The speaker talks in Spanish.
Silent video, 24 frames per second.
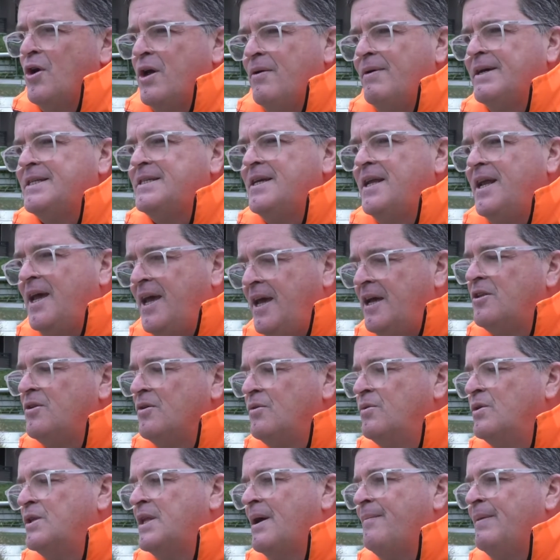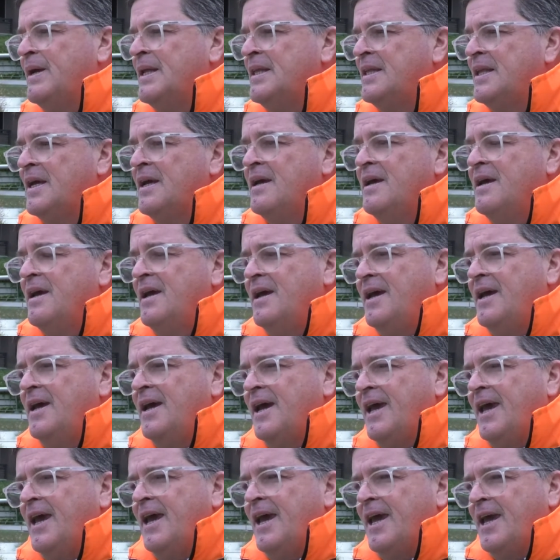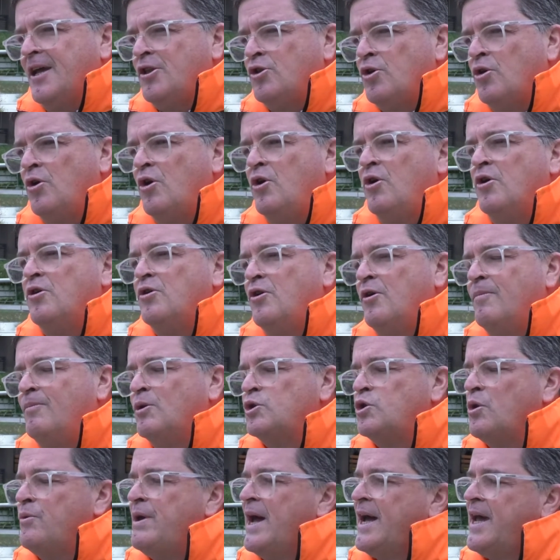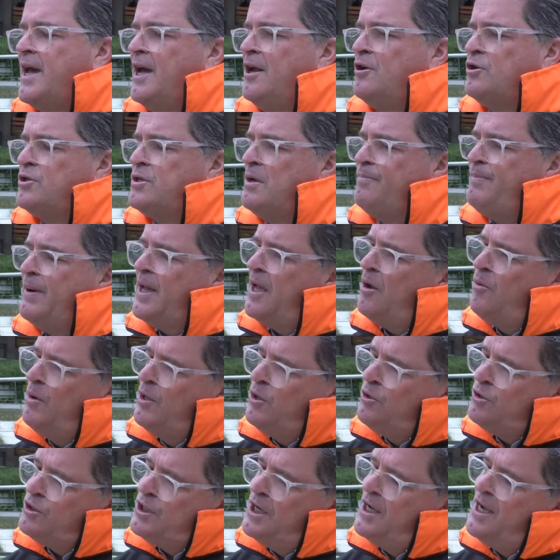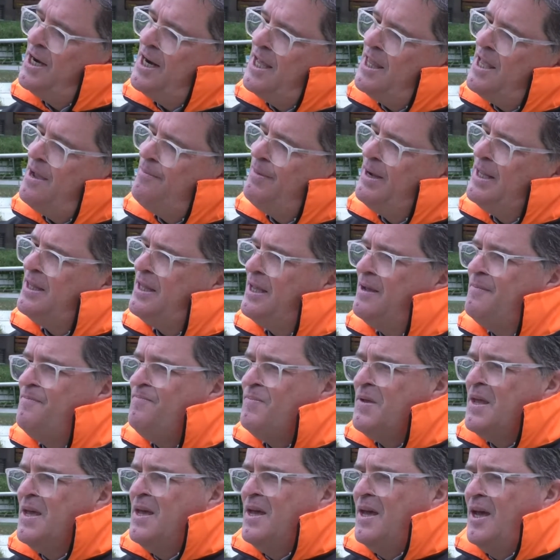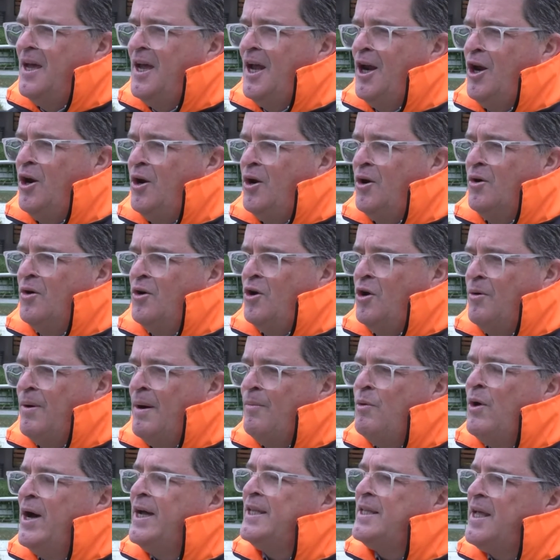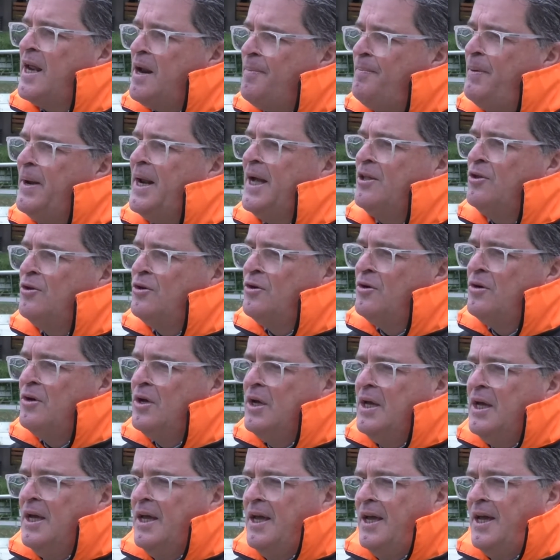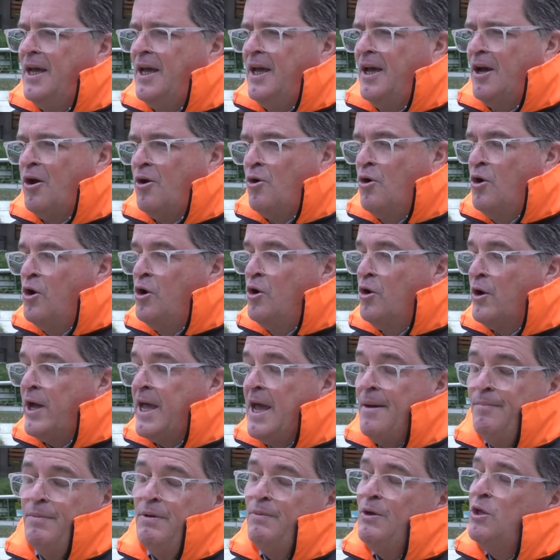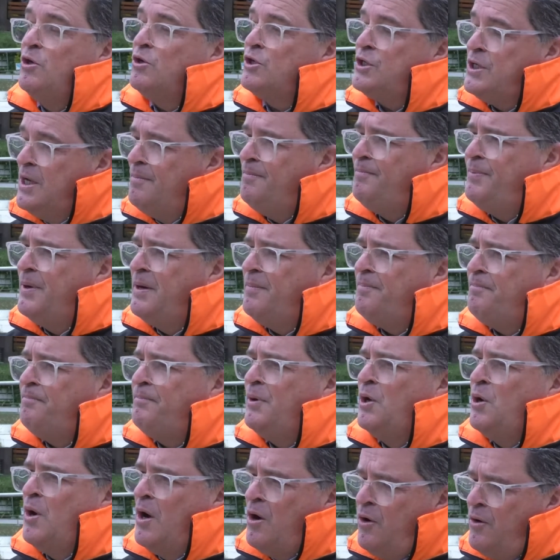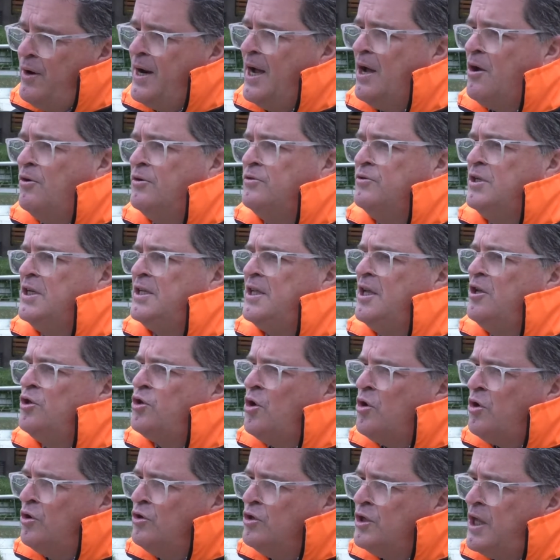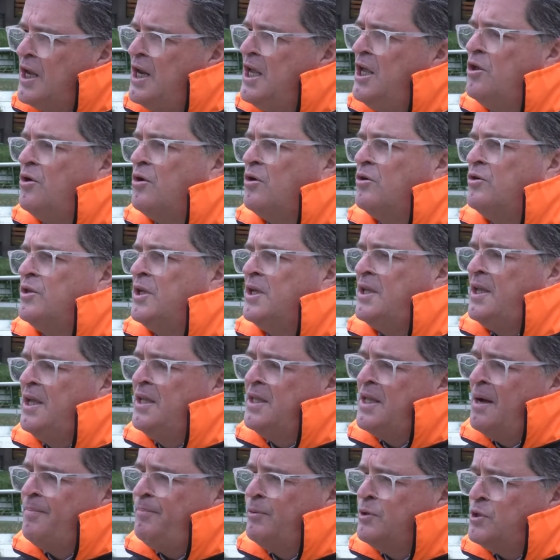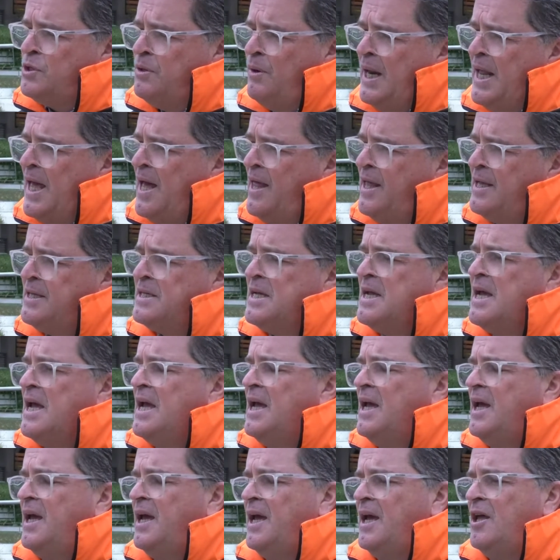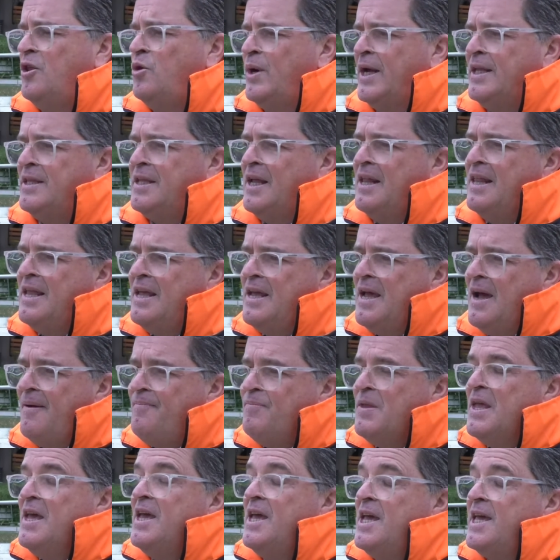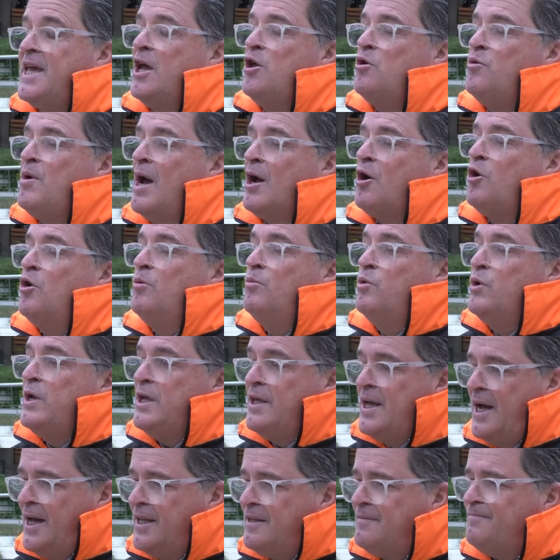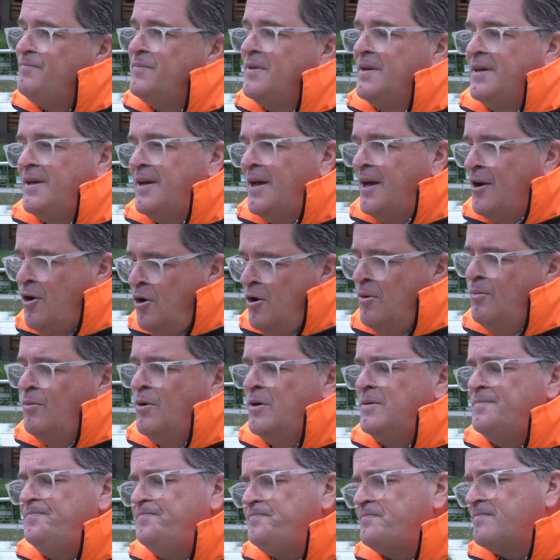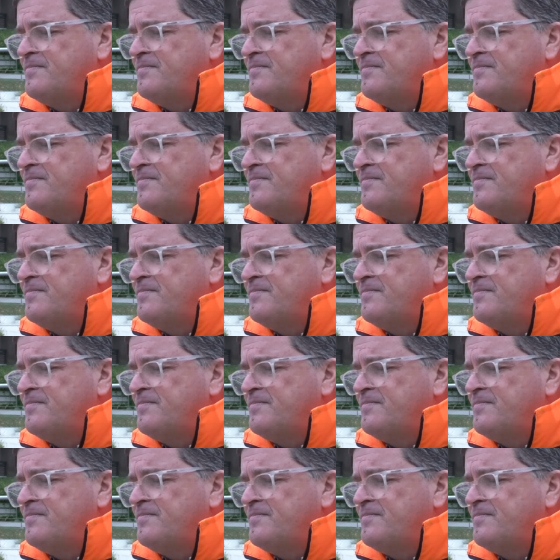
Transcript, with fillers: lo que va a hacer es esto justamente, eh, que, todos los, los, motoviajeros sepan que cuando lleguen a Diamante eh, los vamos a estar esperando con lo que han vivido siempre, pero ahora con distintos contenidos, con distintas posibilidades durante el día y que hay una comunidad que como